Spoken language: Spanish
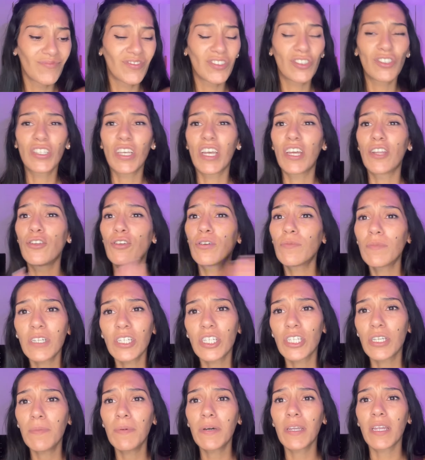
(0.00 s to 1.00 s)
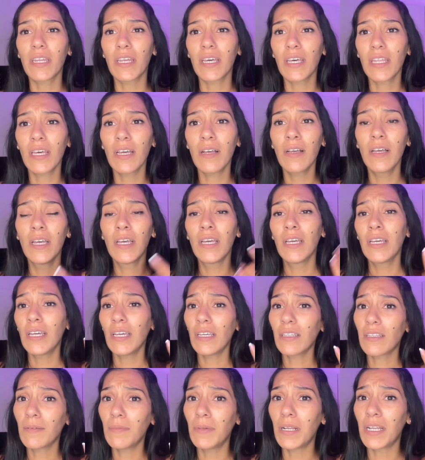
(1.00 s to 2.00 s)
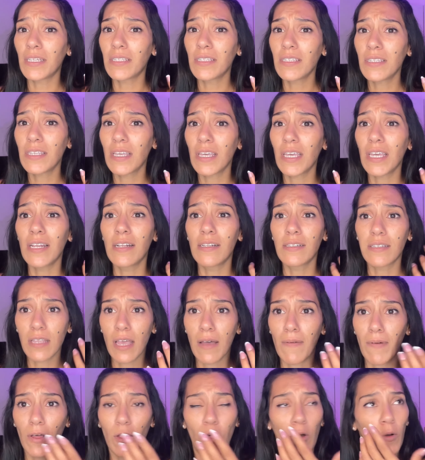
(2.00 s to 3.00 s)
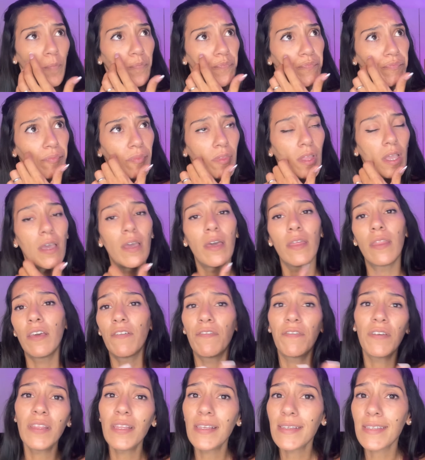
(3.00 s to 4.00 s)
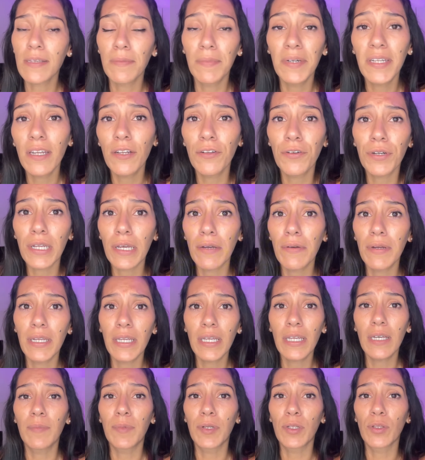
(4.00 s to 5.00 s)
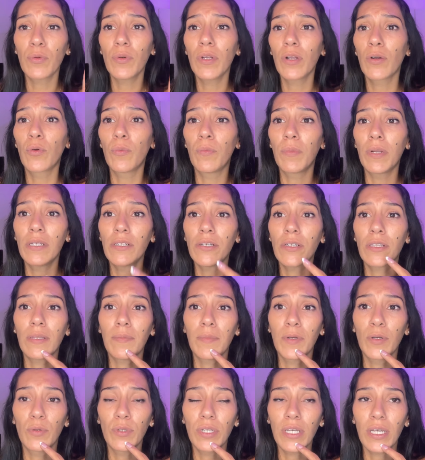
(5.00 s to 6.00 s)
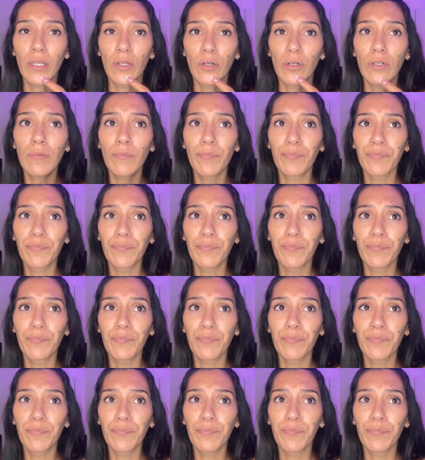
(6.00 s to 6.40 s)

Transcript: O sea, no me hallé para nada. Esta me las hice el sábado. Eh, de fin de semana no grabé nada, pero tuve el cumpleaños de mi cuñado.